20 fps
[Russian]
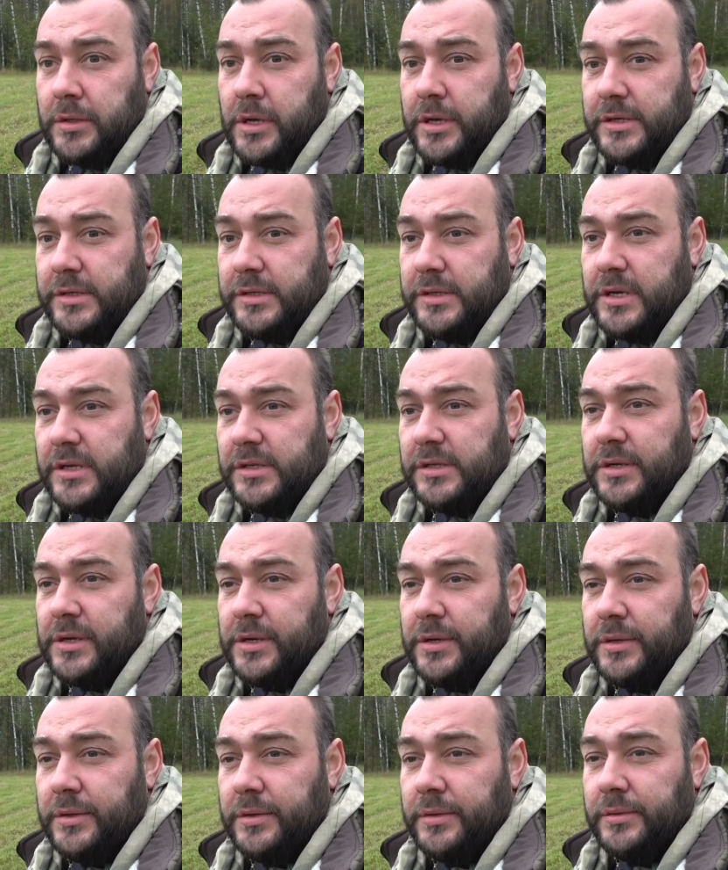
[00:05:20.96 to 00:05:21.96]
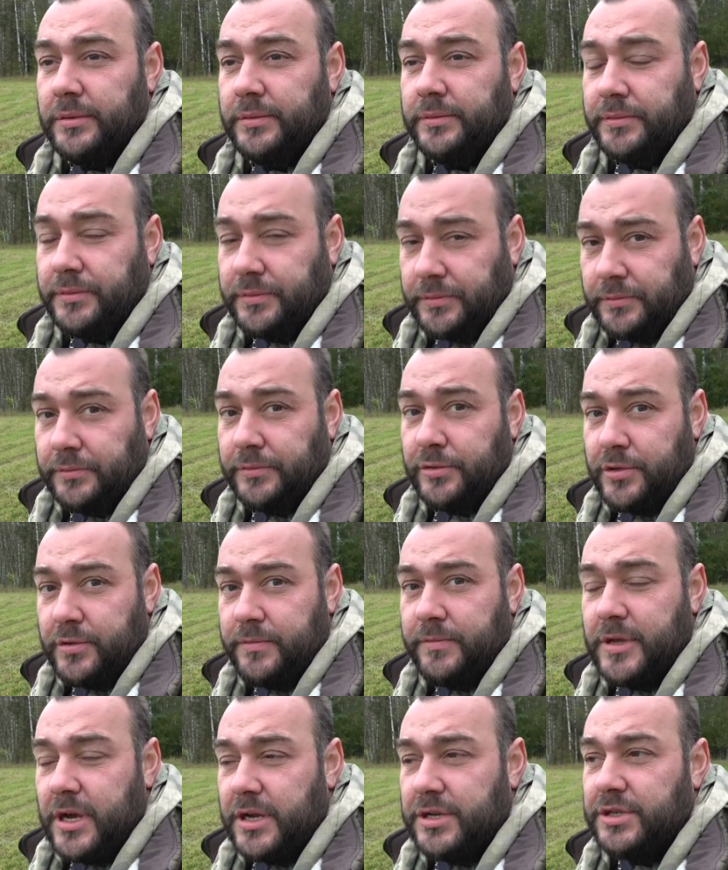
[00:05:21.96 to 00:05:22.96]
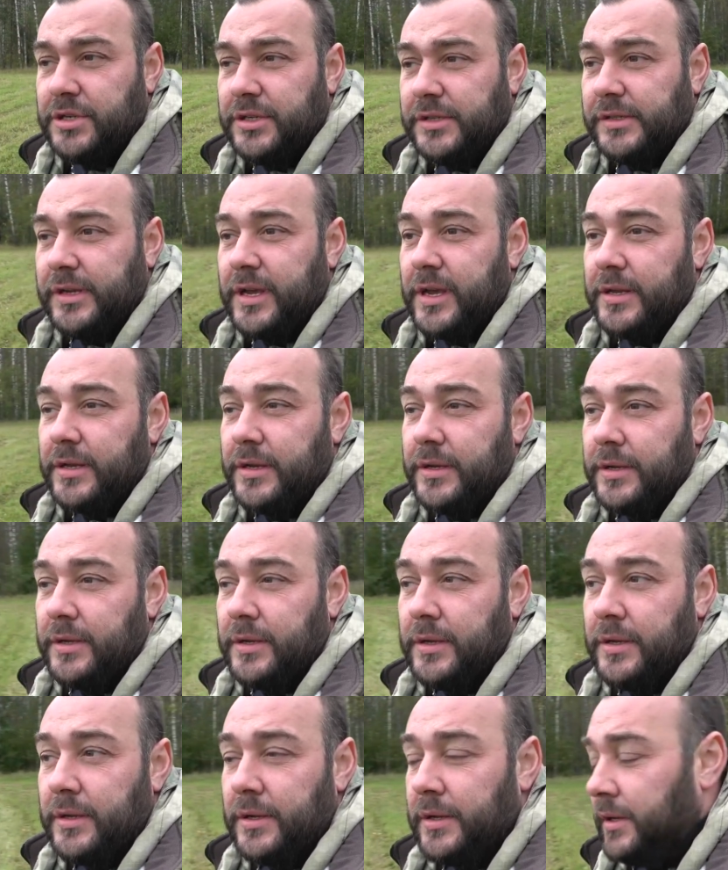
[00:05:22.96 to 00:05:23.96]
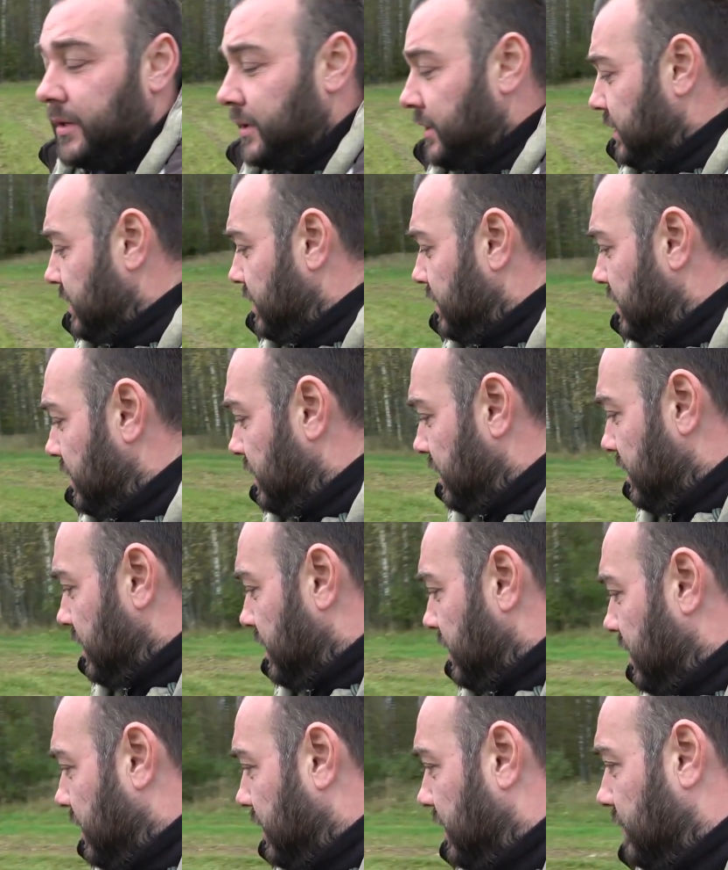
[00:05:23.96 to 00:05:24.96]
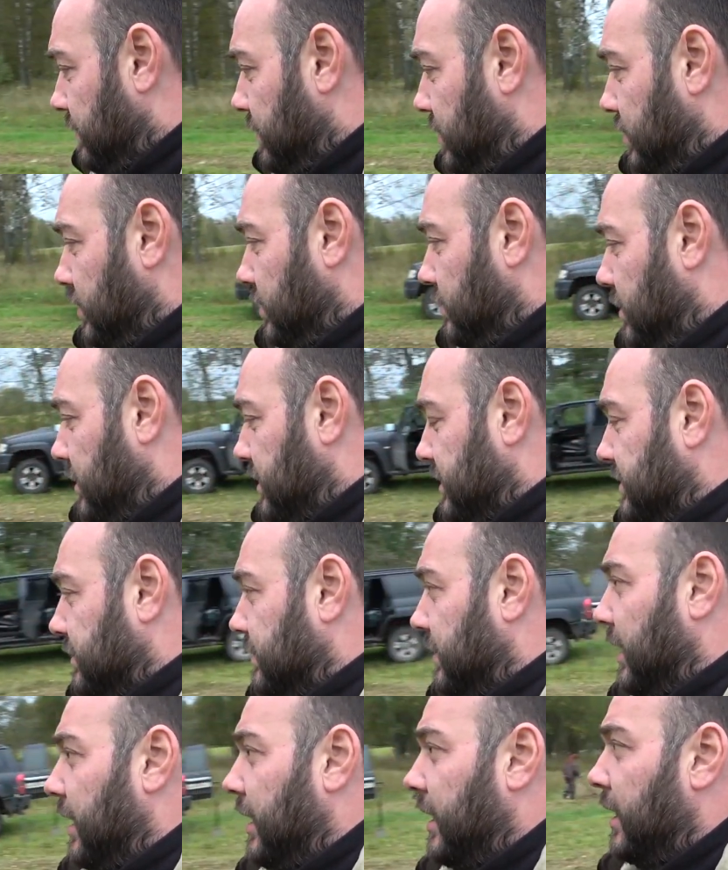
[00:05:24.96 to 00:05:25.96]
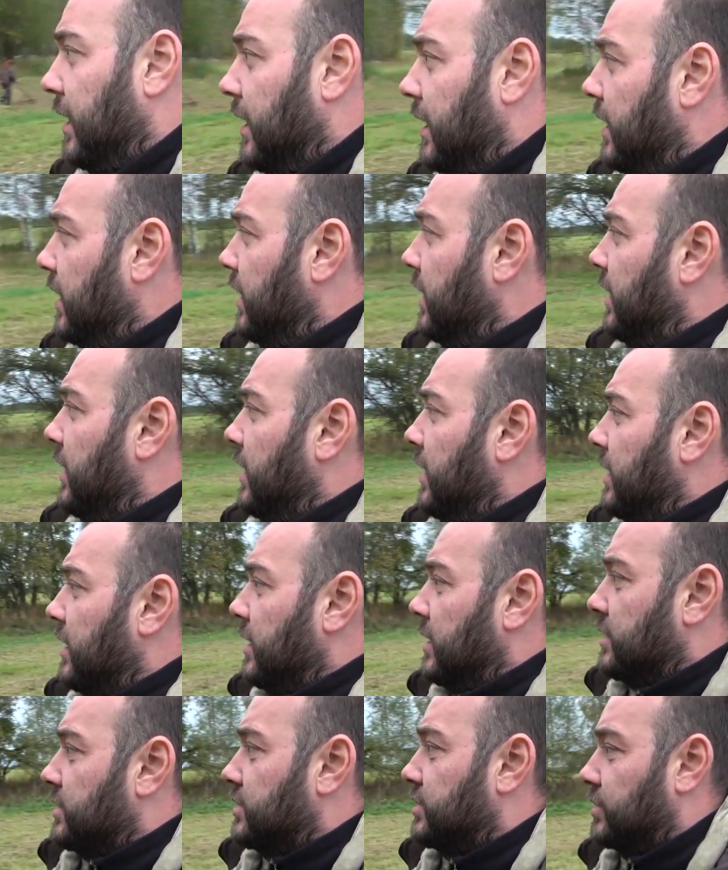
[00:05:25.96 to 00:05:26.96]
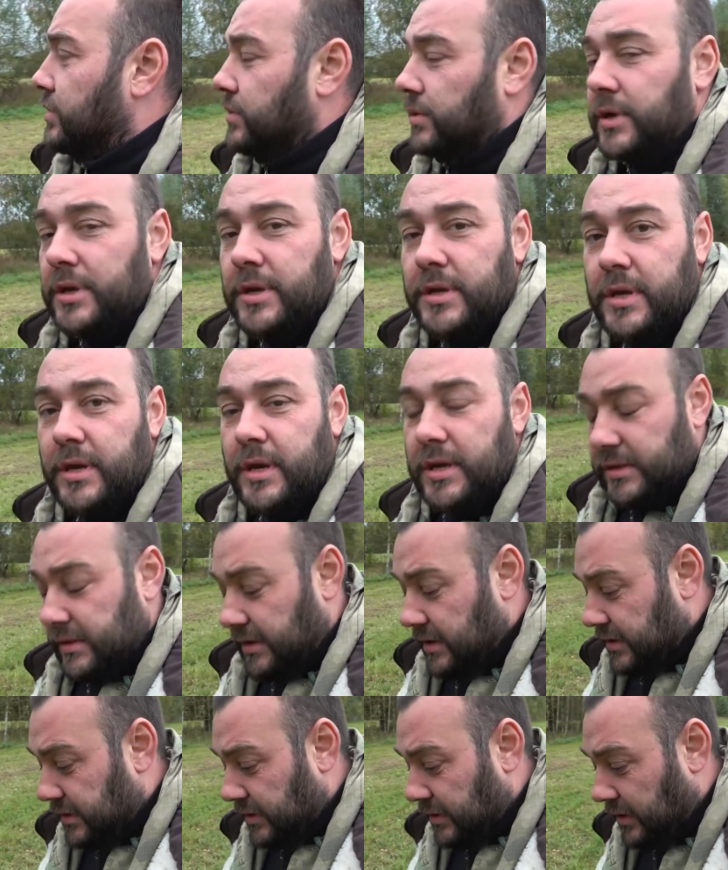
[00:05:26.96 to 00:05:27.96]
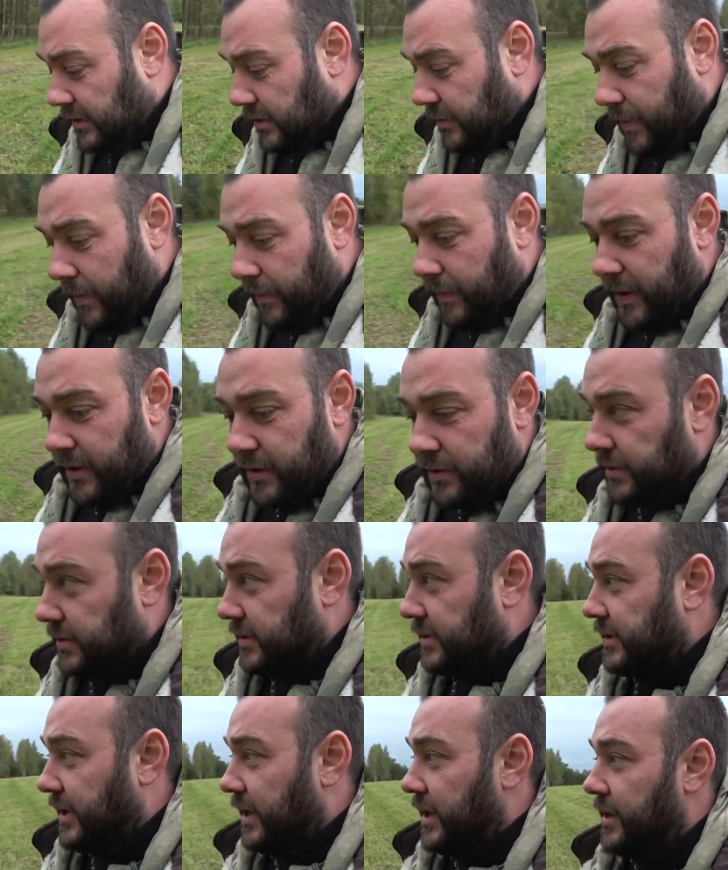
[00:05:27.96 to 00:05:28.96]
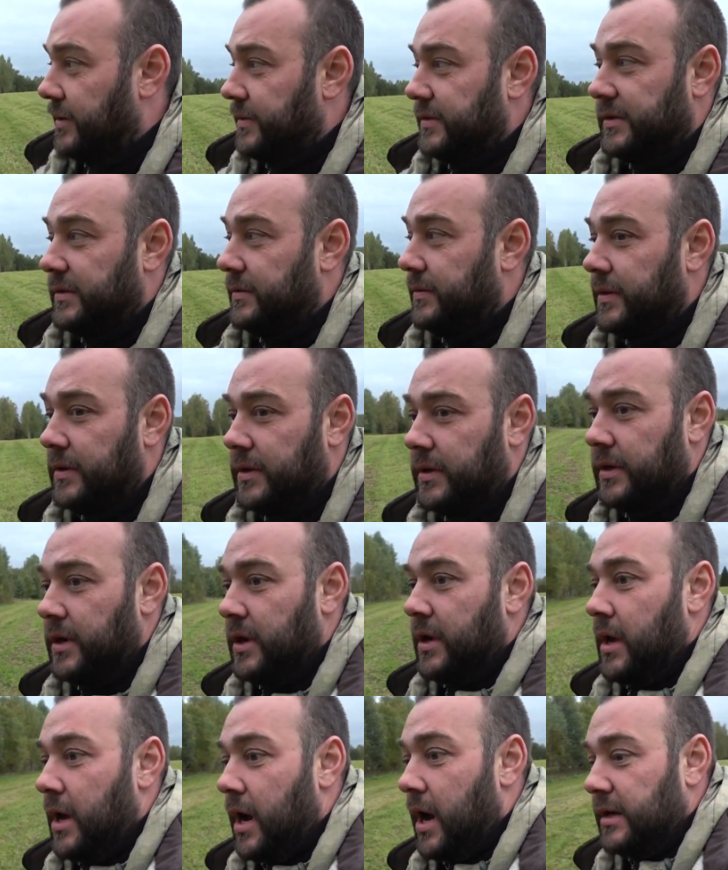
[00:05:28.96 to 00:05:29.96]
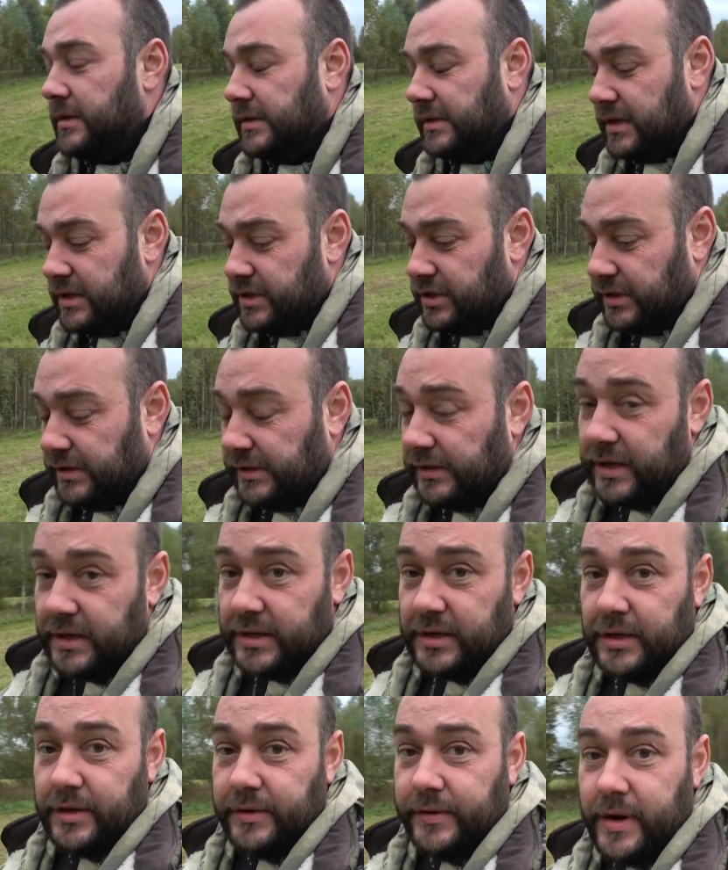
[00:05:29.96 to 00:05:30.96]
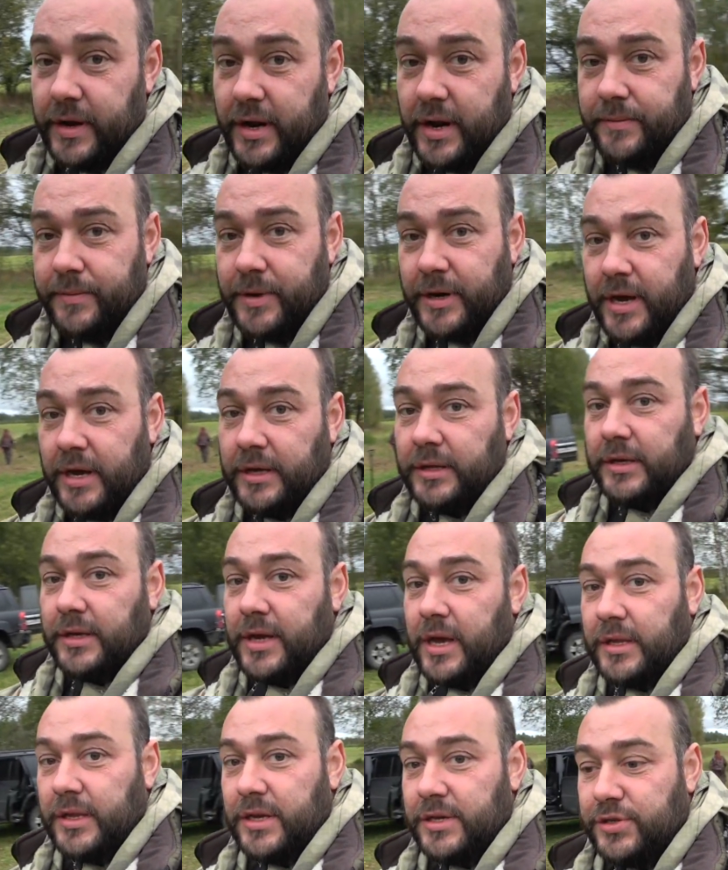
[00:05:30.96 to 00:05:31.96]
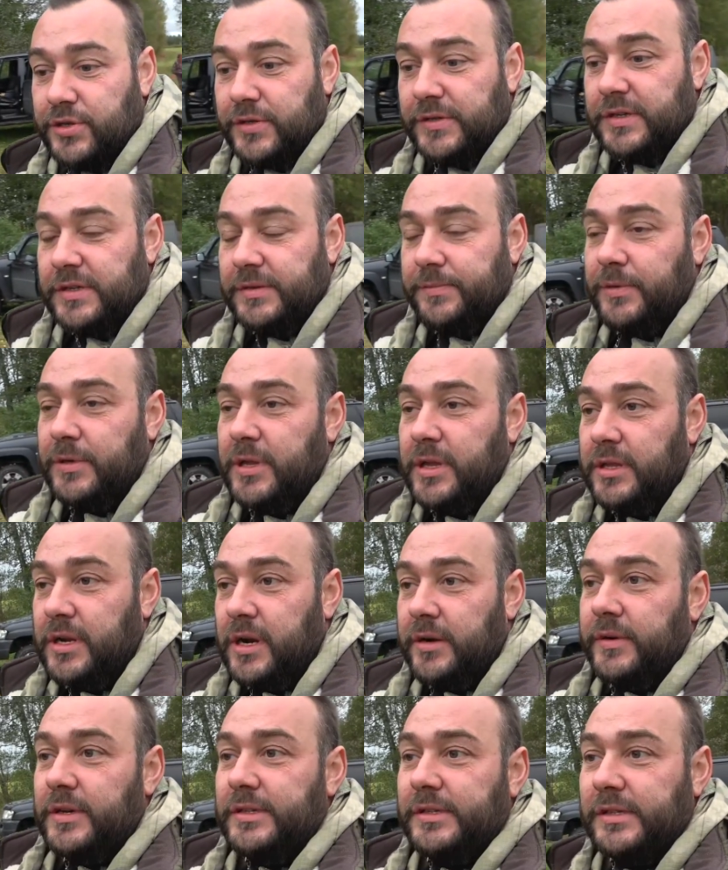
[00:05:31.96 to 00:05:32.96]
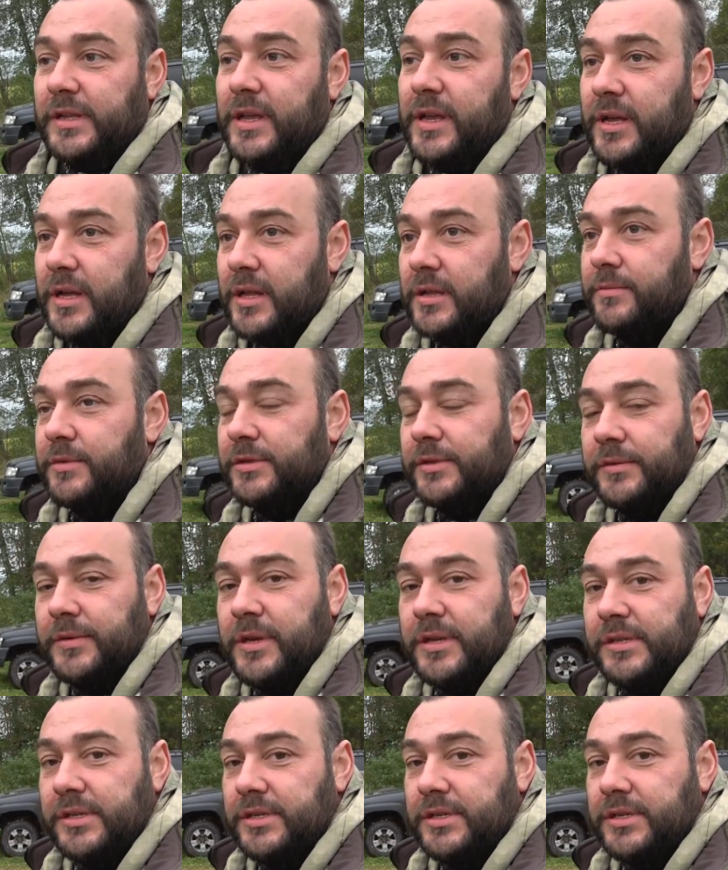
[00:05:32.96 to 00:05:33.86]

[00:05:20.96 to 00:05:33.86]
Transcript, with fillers: А здесь будем дальше искать каким-то образом. Что-то интересное все равно попадется, скорее всего. А здесь же, кстати говоря, мы как-то, когда еще здесь была трава стояла, мы сюда